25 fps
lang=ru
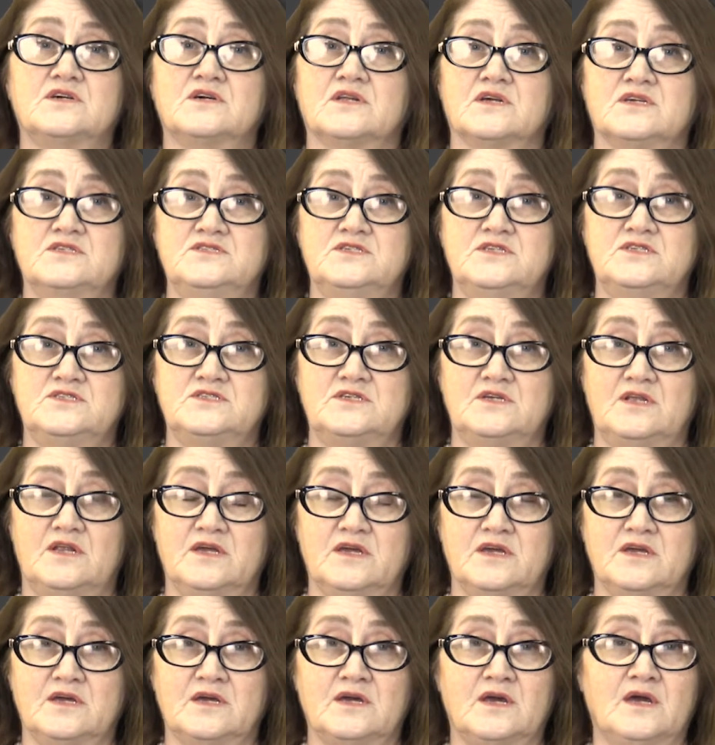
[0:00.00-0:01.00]
их
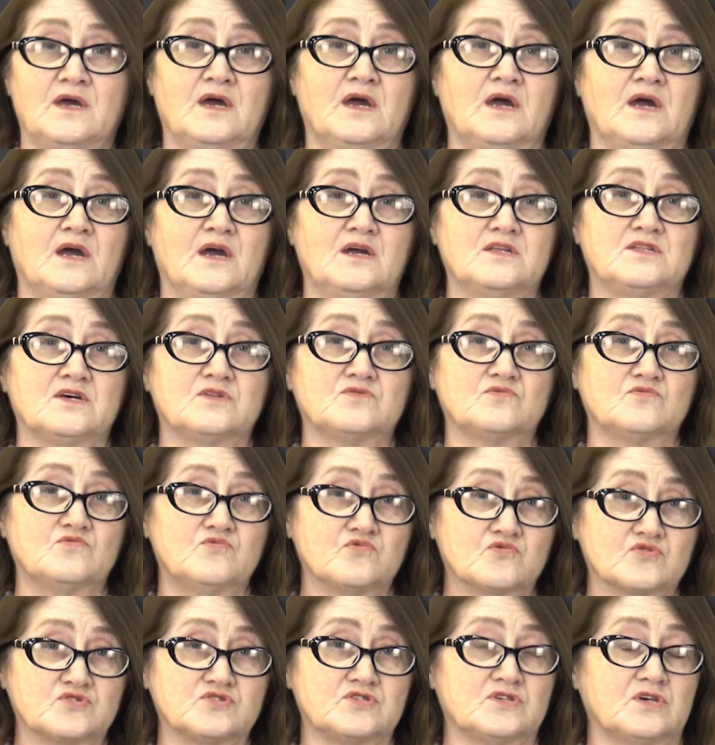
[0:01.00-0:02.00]
родителей. Этот
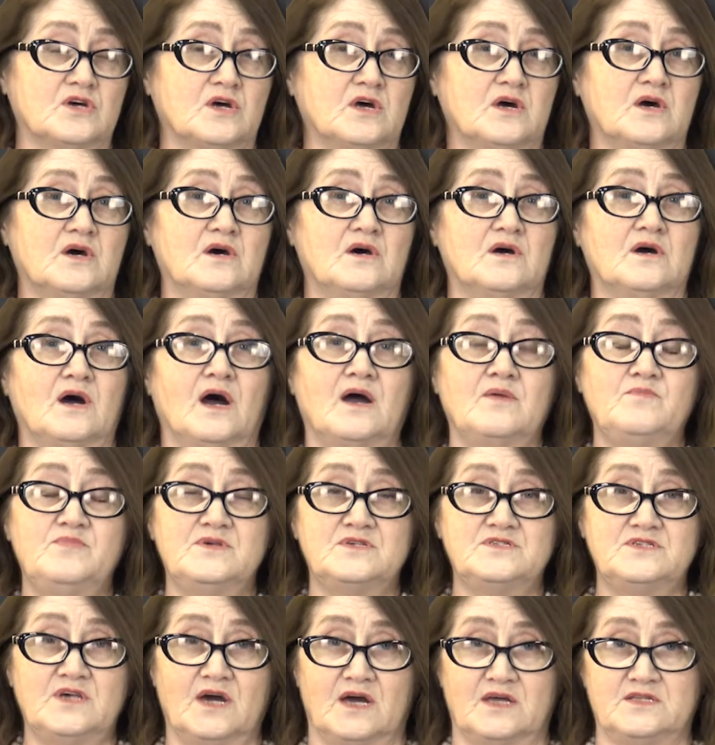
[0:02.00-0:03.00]
курс
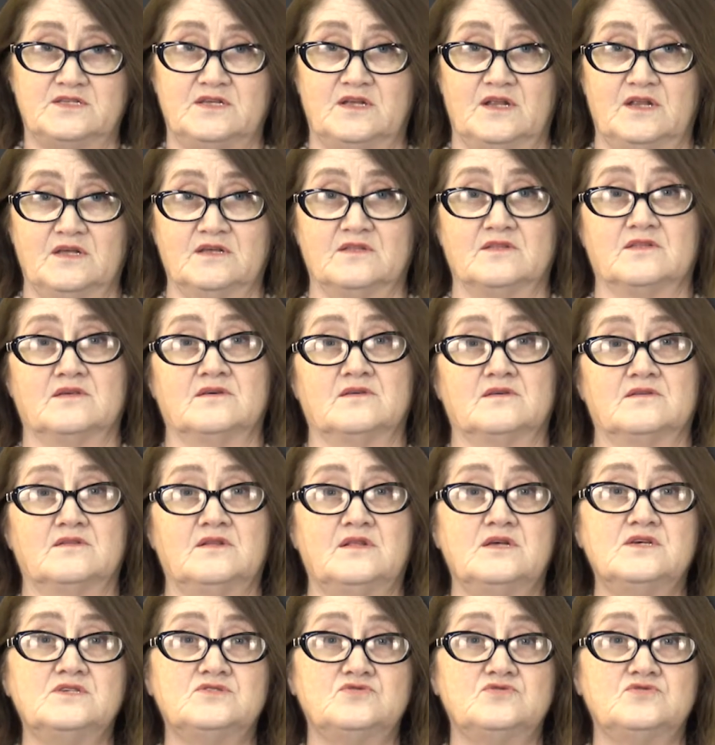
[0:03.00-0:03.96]
обязателен для